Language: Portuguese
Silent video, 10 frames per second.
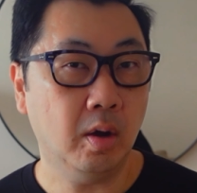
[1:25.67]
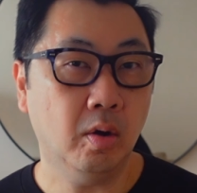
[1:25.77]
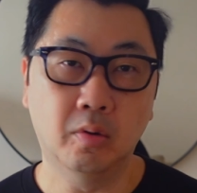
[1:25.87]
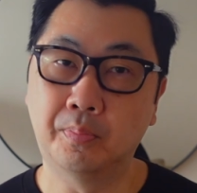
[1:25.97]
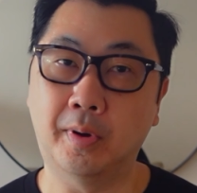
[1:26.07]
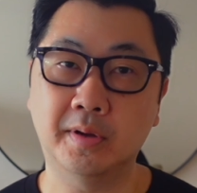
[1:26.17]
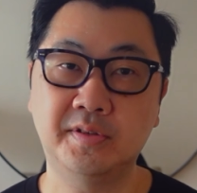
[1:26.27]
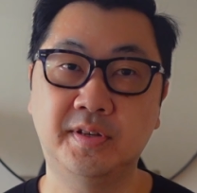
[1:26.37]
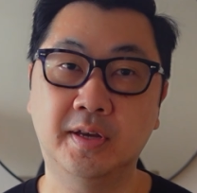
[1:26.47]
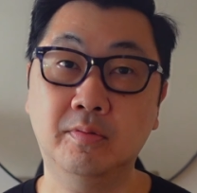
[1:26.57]
ou pode
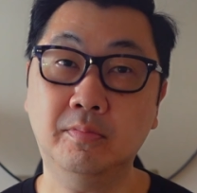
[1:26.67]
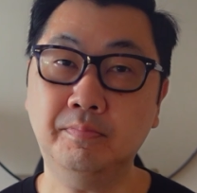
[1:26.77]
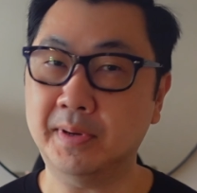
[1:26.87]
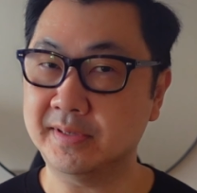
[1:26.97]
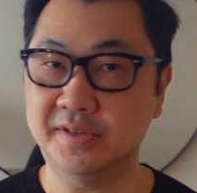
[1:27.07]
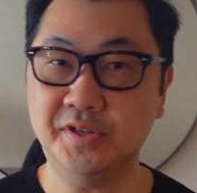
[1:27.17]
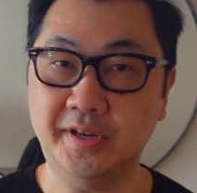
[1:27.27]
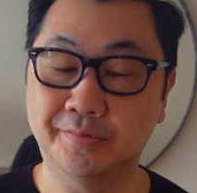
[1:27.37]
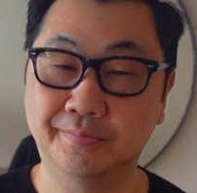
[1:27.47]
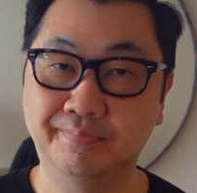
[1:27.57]
ser um
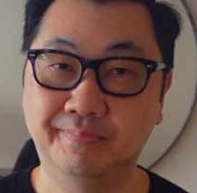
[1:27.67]
passageiro,